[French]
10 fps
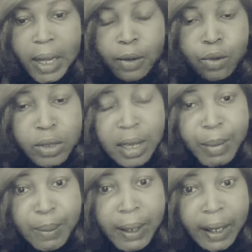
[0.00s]
À cause
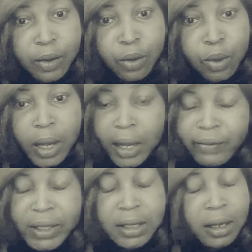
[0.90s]
d'Ahmed Bakayoko,
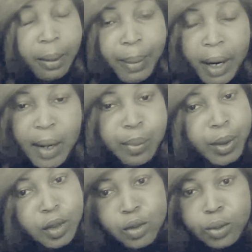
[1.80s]
Arafat n'ira pas en
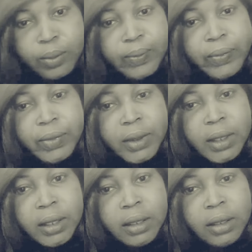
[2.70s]
prison.
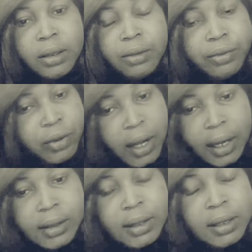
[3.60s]

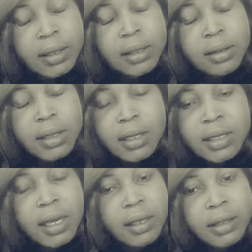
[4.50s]
Voilà, c'est ce, qui, ce
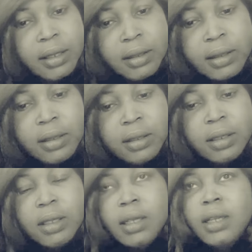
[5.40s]
qui a été dit.
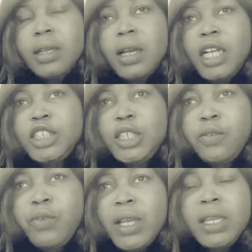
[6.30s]
À
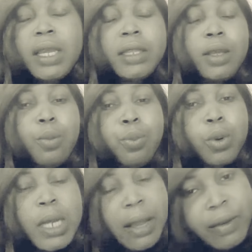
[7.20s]
chaque fois qu'il a été
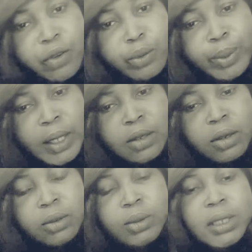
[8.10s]
impoli avec une
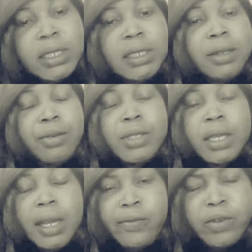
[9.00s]
personne, on dit que c'est la